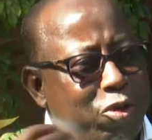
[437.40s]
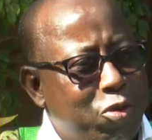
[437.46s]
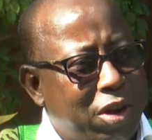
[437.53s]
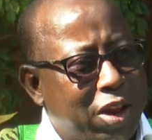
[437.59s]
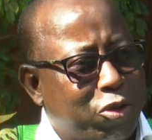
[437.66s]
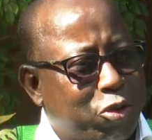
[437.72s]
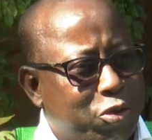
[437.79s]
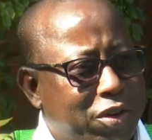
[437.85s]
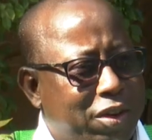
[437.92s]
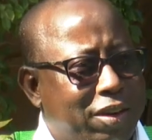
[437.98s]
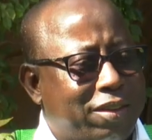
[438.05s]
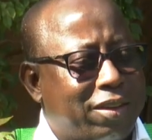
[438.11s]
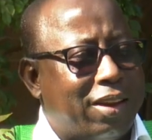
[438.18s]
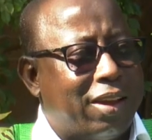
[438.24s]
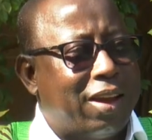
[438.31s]
issue de la
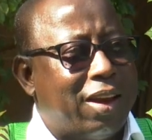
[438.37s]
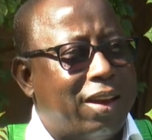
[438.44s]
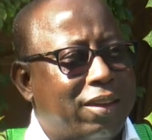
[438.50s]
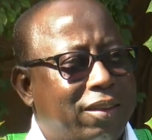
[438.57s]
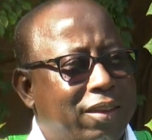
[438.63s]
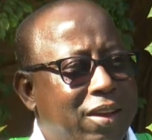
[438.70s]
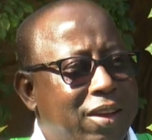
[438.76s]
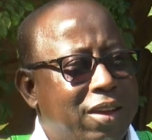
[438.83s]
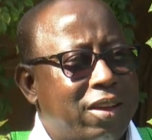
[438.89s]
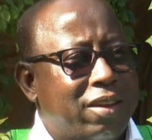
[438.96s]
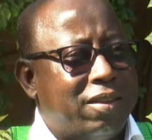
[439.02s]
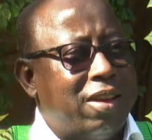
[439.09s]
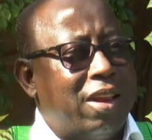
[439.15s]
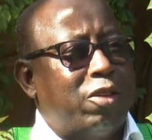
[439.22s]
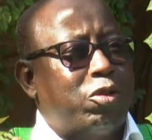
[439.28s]
société sénégalaise
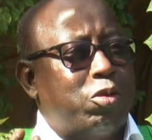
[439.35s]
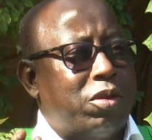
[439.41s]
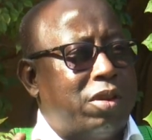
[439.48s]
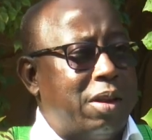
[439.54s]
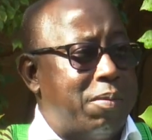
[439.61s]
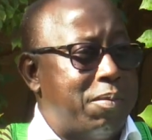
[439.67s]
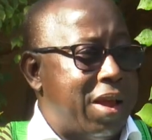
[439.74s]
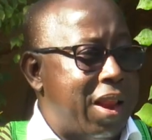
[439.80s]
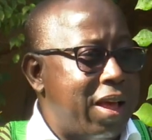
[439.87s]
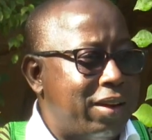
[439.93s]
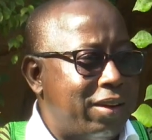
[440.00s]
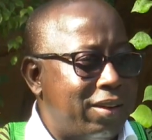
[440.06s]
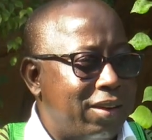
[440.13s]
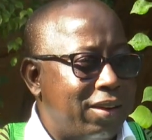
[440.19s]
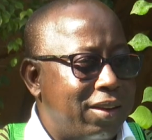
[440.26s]
si la société est malade,
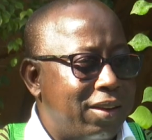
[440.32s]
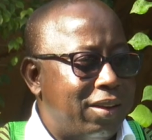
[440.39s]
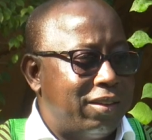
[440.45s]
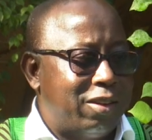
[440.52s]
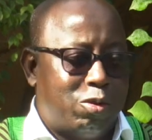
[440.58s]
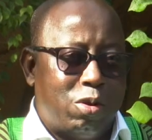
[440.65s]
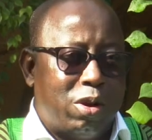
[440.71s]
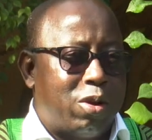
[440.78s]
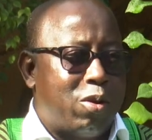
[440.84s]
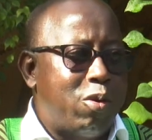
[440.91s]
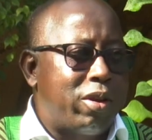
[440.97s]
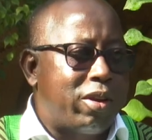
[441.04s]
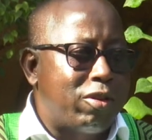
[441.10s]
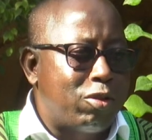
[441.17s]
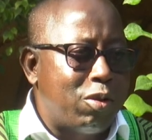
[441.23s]
c'est tous les
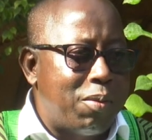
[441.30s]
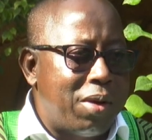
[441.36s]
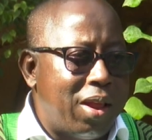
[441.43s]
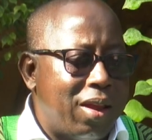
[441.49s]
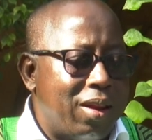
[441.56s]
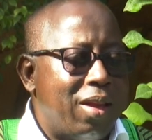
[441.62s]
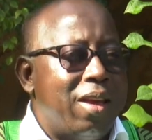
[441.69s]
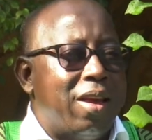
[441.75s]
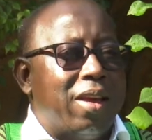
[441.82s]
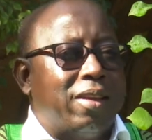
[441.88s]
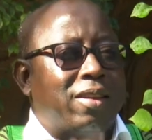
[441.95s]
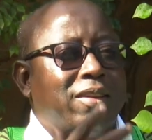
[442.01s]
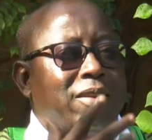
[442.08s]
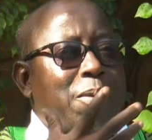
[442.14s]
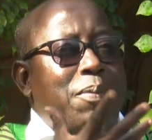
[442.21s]
corps qui sont malades.
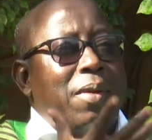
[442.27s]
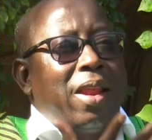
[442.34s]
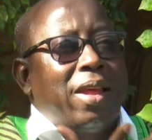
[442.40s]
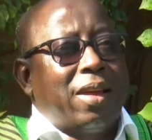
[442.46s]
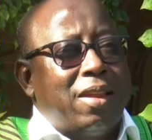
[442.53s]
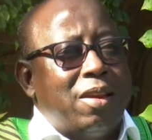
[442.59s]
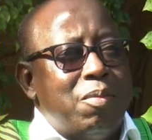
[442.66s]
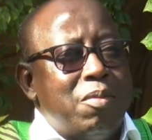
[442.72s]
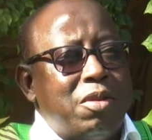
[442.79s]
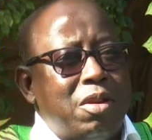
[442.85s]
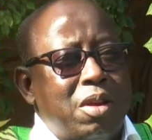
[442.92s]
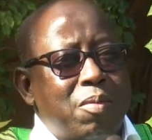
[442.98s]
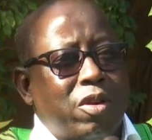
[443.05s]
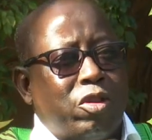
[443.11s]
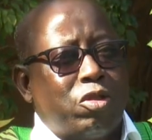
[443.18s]
Est-ce que ce n'est pas la crise
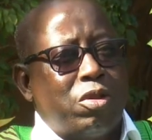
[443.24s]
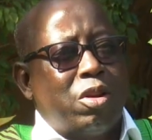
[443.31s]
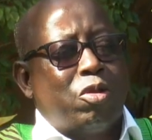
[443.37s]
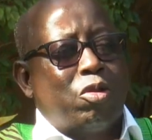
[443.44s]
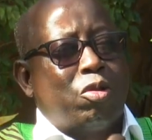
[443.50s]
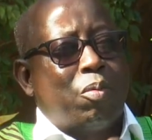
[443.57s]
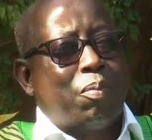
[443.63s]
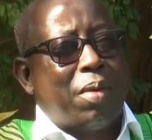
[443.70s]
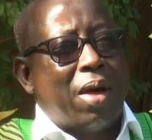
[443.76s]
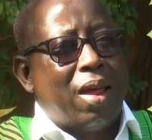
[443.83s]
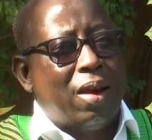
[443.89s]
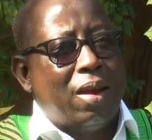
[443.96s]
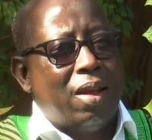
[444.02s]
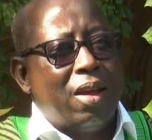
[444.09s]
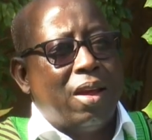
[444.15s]
multidimensionnelle dont on
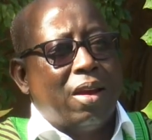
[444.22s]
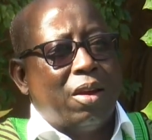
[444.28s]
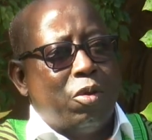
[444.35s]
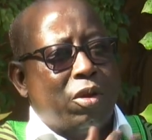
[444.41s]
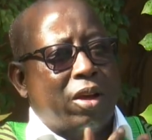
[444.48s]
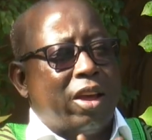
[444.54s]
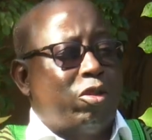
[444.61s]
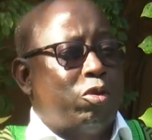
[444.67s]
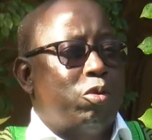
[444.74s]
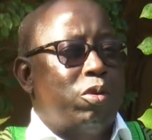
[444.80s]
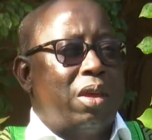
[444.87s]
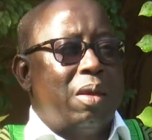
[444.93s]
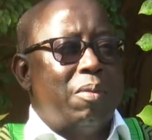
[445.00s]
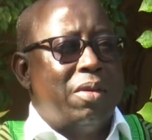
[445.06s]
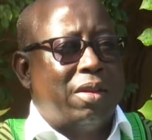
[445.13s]
parle, l'éducation
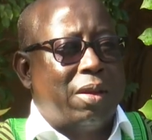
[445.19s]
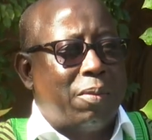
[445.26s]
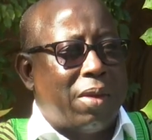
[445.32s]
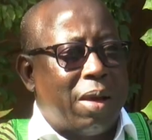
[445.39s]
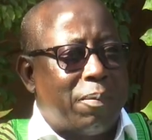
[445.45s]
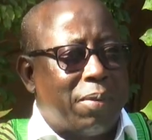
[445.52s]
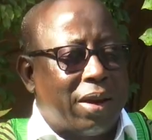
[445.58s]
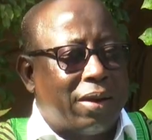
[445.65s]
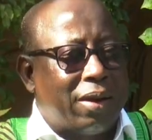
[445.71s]
qui est mise à, part